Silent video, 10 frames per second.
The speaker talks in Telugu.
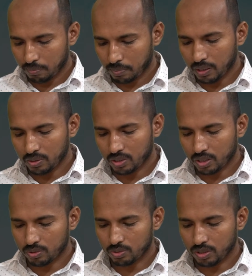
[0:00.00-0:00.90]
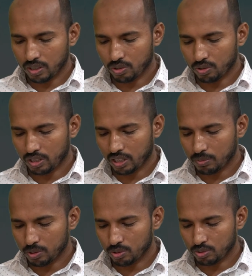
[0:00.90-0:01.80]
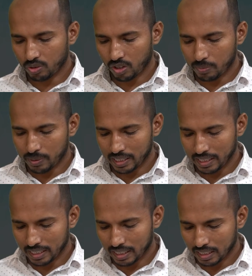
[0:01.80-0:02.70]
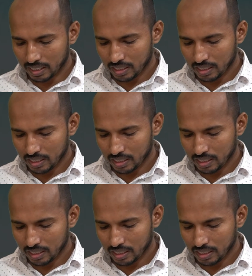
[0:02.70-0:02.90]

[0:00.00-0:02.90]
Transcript: పలుకుటకు నీ హృదయమును త్వరపడనీయక